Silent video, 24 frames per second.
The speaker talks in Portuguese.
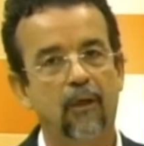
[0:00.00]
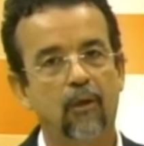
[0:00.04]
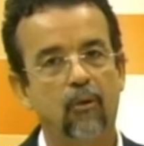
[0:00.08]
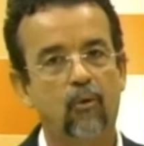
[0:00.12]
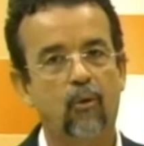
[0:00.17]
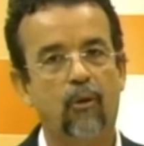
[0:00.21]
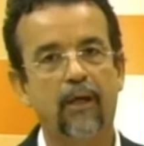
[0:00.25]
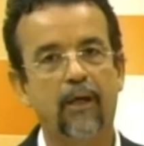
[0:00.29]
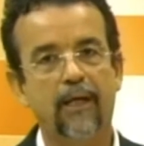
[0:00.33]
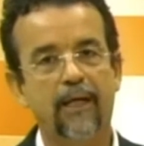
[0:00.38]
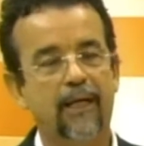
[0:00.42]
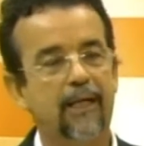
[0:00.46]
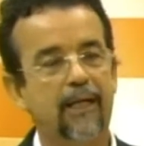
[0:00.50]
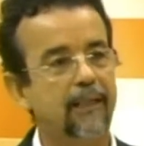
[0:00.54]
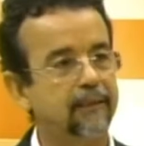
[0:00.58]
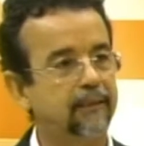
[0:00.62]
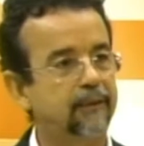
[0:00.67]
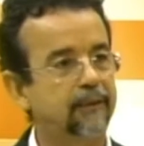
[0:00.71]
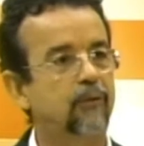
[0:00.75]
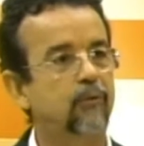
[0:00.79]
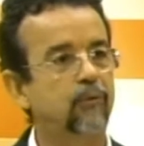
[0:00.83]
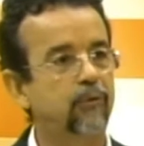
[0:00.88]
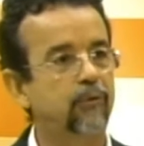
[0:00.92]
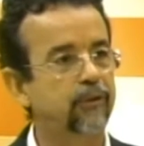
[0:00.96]
Qual é a
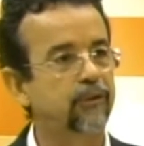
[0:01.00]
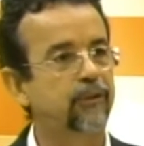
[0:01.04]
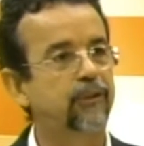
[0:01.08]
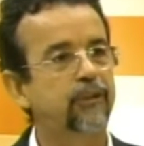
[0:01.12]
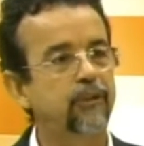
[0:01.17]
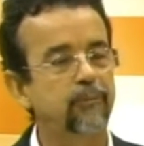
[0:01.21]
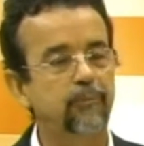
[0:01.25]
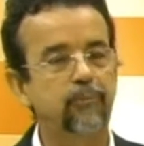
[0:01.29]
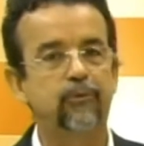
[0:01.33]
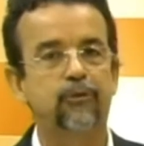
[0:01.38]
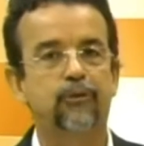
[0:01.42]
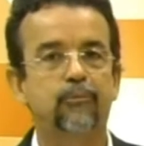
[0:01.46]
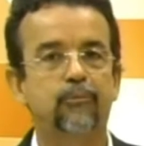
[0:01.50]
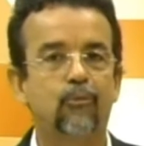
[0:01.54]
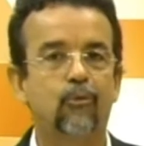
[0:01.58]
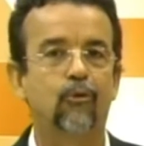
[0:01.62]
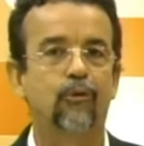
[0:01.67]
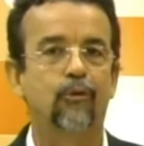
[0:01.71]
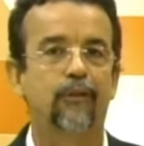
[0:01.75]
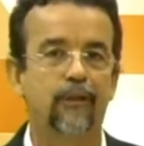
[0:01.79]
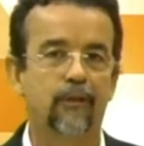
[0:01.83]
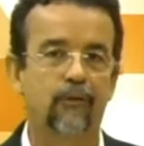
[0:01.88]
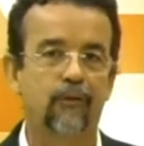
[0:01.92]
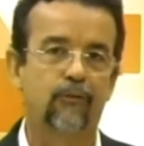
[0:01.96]
reação? Que tipo de
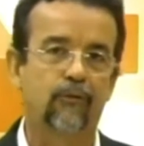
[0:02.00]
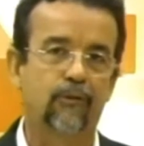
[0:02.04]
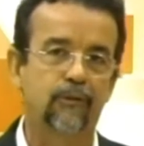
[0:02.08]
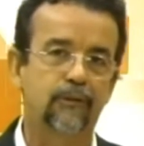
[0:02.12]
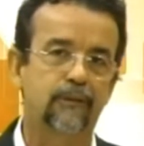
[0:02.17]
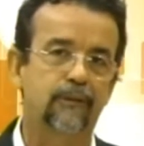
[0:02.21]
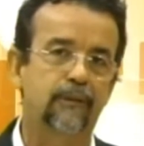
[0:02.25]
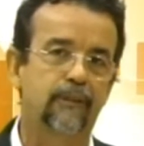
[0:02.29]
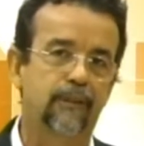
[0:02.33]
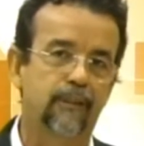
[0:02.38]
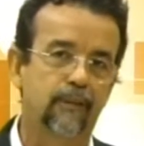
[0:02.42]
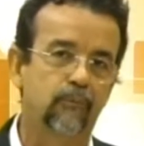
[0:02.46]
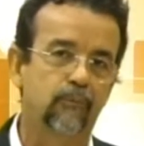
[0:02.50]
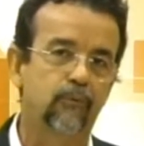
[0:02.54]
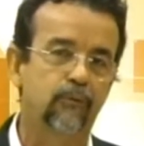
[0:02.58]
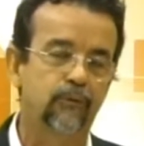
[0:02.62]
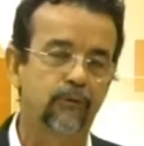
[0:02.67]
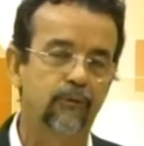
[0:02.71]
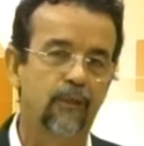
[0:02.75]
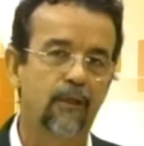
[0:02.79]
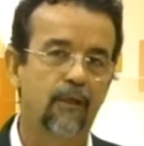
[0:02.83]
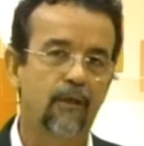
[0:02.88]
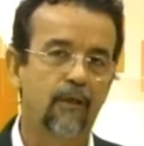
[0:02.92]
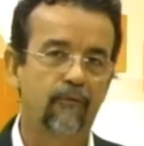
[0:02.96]
modelo nós teremos
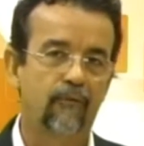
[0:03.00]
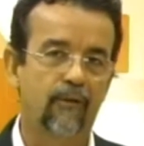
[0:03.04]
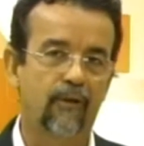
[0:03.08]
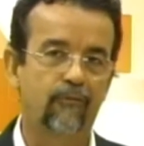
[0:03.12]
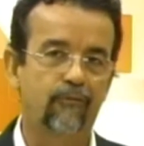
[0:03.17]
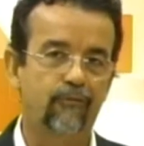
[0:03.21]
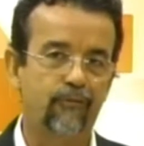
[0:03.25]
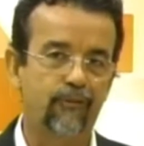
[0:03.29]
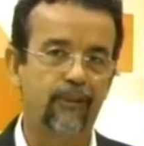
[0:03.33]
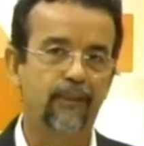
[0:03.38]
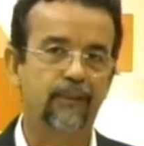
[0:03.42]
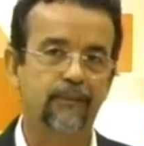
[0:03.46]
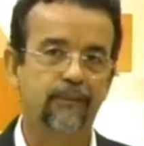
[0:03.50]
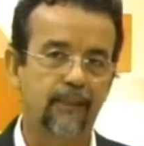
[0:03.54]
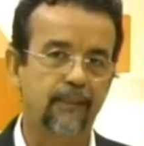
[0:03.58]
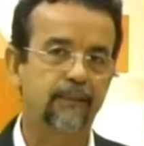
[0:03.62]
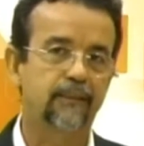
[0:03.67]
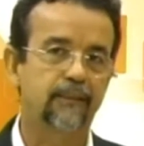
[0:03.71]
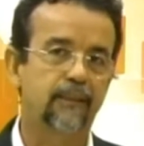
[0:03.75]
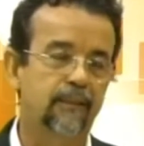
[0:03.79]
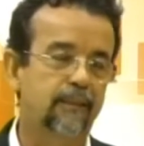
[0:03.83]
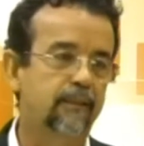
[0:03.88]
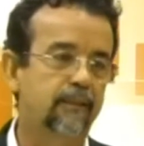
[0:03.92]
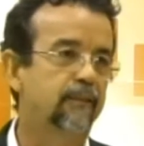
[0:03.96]
né, frente a
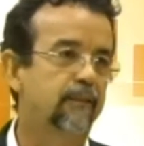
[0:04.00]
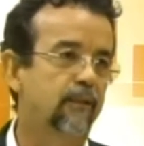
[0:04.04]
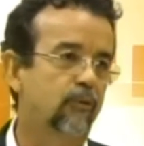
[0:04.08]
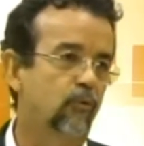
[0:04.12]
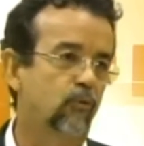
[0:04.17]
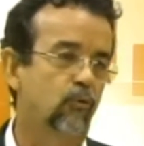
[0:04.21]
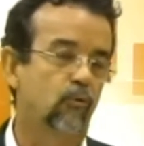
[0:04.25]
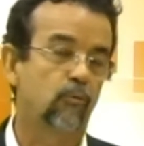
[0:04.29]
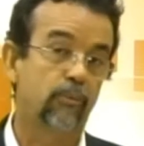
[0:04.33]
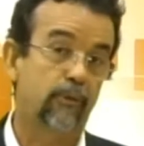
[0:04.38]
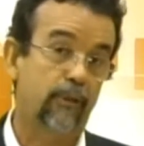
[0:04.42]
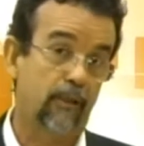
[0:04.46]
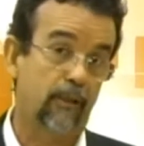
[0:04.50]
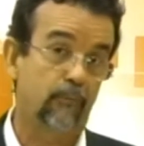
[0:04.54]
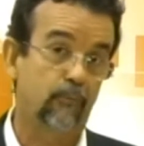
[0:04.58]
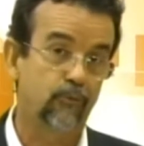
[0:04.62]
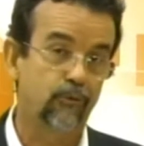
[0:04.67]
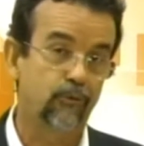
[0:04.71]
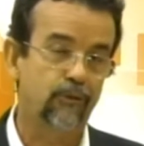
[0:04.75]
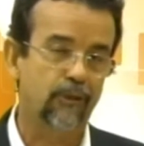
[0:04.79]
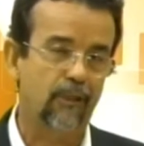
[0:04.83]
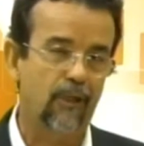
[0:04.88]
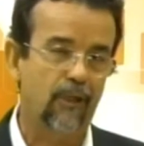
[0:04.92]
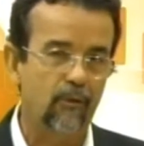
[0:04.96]
essa crise econômica que é
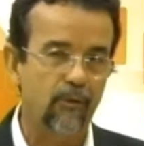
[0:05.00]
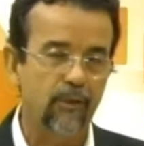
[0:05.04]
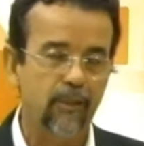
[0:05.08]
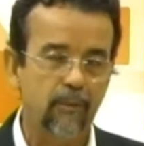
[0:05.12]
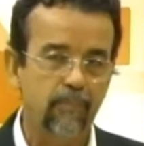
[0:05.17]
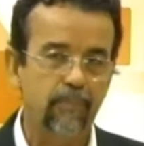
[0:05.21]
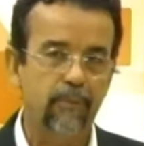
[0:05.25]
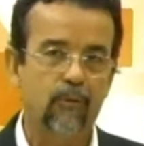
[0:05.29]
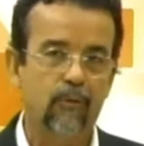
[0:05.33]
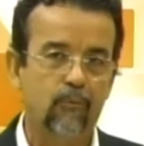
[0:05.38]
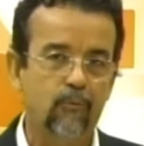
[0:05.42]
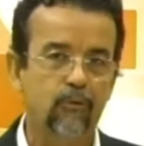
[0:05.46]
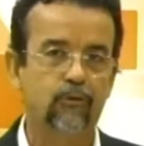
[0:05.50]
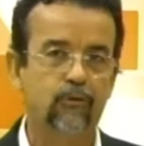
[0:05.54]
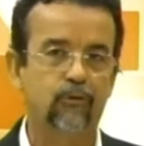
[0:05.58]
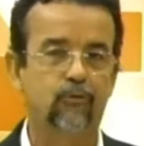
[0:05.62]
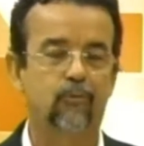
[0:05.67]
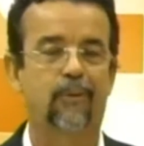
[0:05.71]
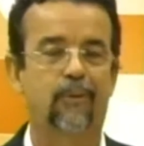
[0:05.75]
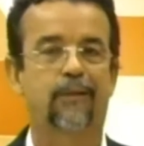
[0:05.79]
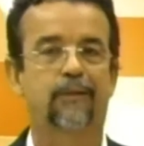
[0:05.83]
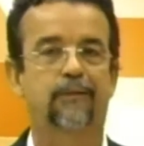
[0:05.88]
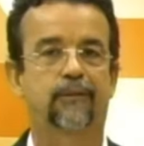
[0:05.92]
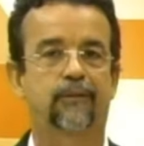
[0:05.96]
mundial e repercute no
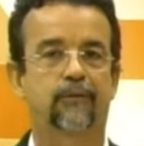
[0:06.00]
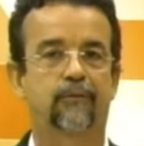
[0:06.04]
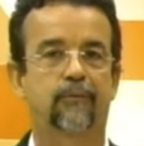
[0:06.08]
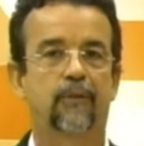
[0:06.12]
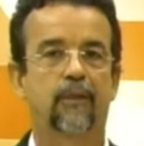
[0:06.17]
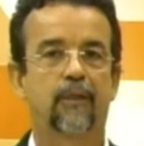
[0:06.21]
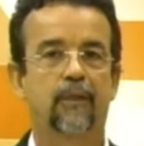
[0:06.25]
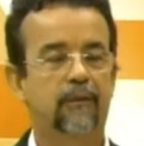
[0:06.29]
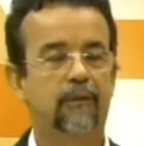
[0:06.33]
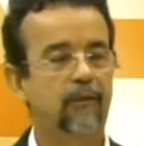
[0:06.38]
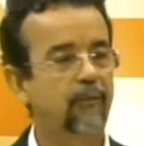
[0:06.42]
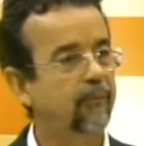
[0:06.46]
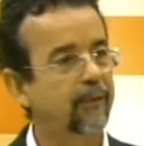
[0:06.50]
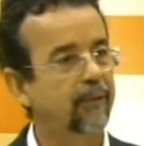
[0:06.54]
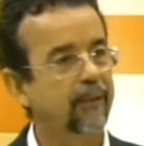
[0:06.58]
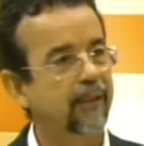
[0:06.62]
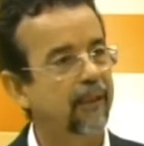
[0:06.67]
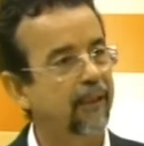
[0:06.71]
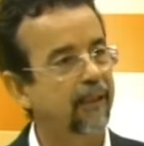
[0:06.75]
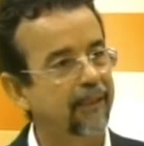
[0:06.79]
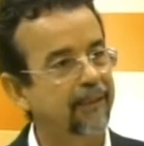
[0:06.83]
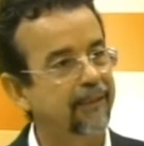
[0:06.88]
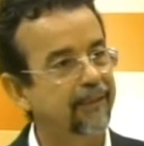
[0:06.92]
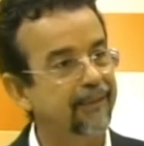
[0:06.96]
Brasil? Então, eh,
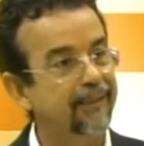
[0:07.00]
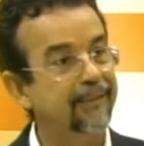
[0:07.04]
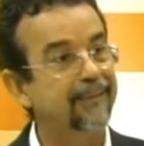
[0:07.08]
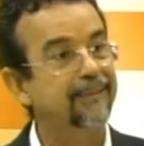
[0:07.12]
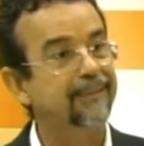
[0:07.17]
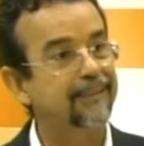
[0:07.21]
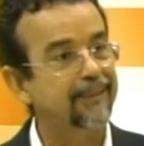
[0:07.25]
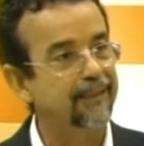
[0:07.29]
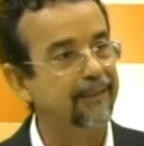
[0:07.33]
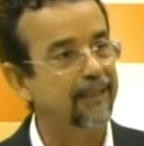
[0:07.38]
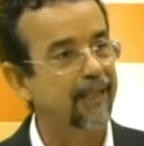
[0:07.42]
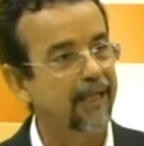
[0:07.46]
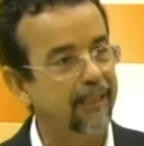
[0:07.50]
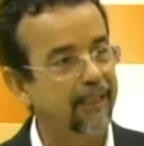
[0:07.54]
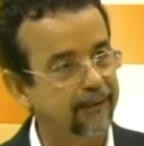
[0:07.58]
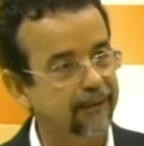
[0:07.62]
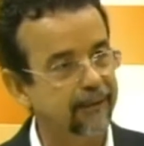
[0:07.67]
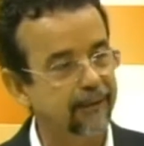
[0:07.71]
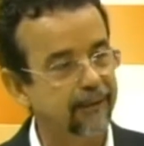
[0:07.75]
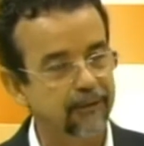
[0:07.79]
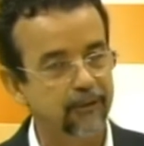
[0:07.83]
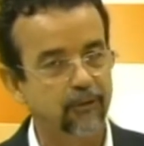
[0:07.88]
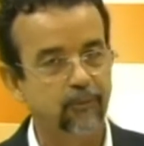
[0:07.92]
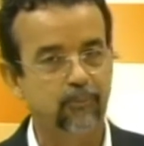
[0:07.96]
a intensidade
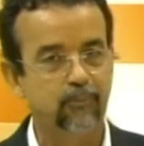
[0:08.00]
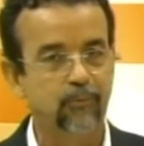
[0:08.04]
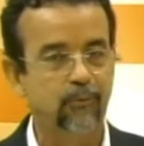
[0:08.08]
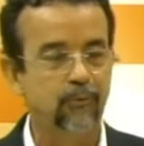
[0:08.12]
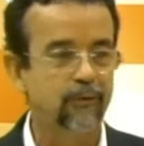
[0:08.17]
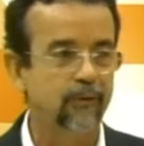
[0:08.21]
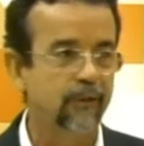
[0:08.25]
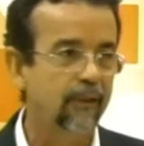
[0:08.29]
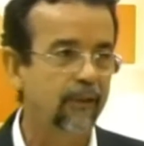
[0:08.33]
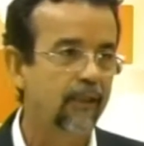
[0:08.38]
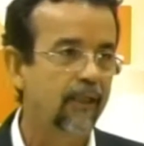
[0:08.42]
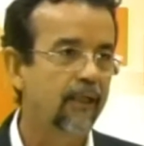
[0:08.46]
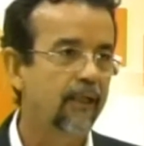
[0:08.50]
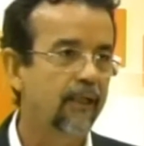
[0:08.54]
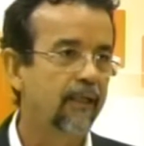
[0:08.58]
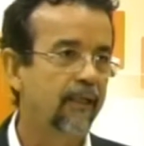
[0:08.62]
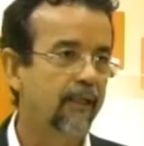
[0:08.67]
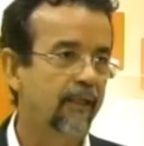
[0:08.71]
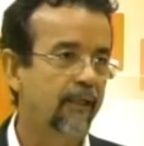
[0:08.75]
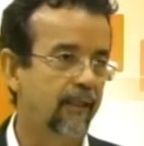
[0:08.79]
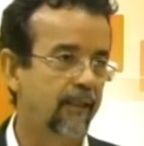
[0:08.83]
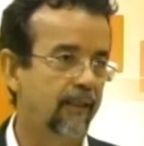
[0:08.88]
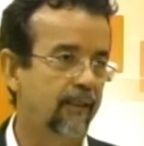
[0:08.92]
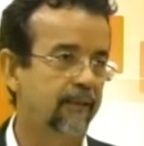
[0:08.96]
da disputa
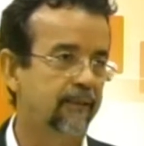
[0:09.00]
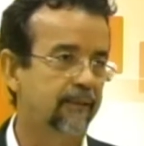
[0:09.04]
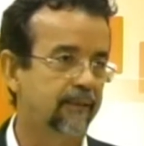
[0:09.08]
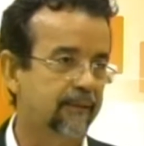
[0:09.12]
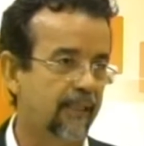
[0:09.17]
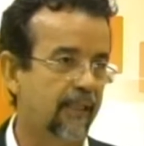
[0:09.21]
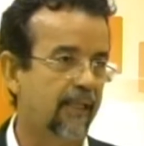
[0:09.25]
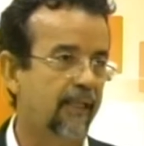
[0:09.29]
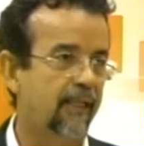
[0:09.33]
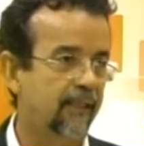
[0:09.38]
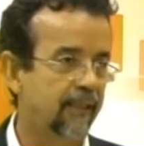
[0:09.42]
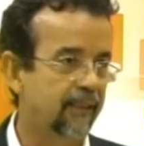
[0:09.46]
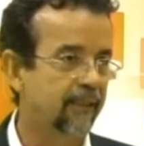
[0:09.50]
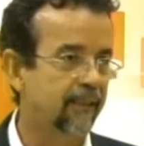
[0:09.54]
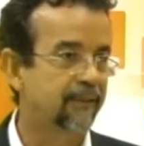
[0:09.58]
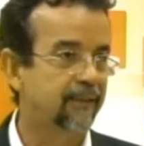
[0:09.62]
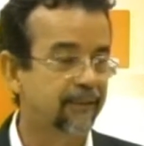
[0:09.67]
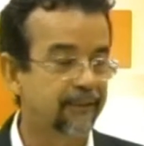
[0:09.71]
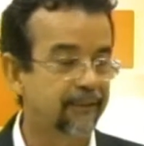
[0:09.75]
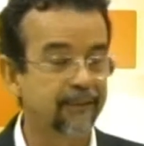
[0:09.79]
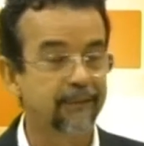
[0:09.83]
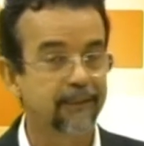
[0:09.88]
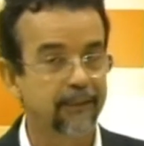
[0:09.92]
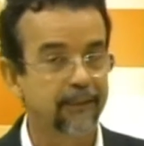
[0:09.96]
é, está
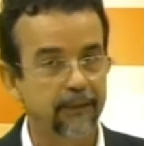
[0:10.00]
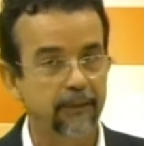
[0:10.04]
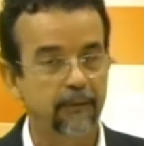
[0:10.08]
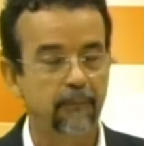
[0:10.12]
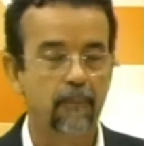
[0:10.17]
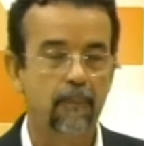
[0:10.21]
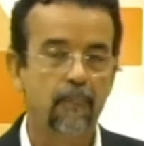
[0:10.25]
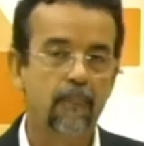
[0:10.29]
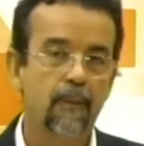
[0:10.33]
reside aí.